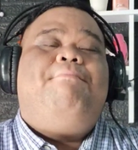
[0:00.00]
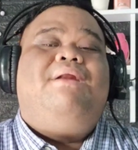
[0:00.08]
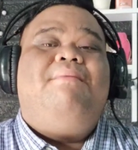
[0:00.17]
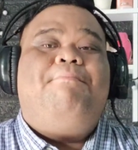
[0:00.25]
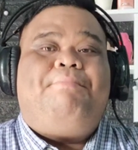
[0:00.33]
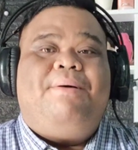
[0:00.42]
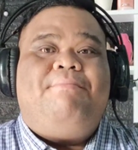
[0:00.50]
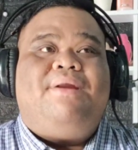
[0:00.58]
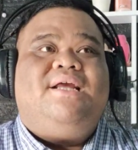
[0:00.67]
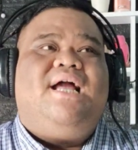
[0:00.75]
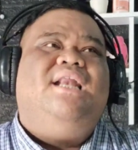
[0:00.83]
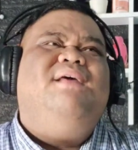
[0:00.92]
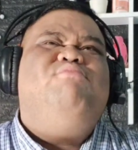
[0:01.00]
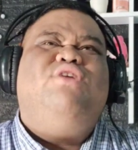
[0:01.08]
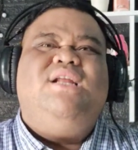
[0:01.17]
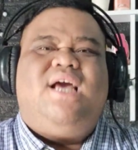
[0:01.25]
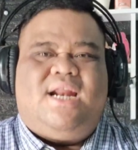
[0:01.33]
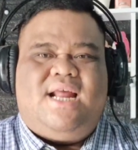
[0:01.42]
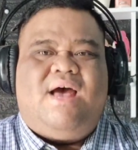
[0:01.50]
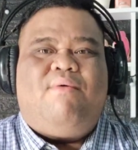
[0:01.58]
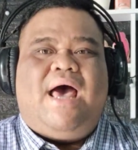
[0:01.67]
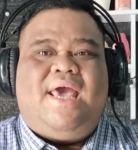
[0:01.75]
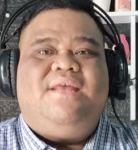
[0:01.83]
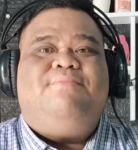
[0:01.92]
Melempem mergane mungkin
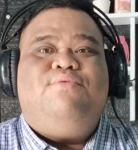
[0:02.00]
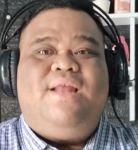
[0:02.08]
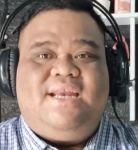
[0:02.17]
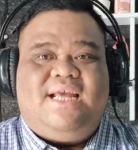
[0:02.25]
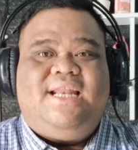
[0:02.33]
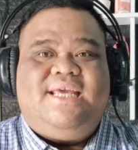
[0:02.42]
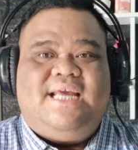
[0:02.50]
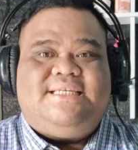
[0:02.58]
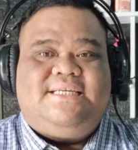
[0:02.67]
karena awal akhir bulan kali ya,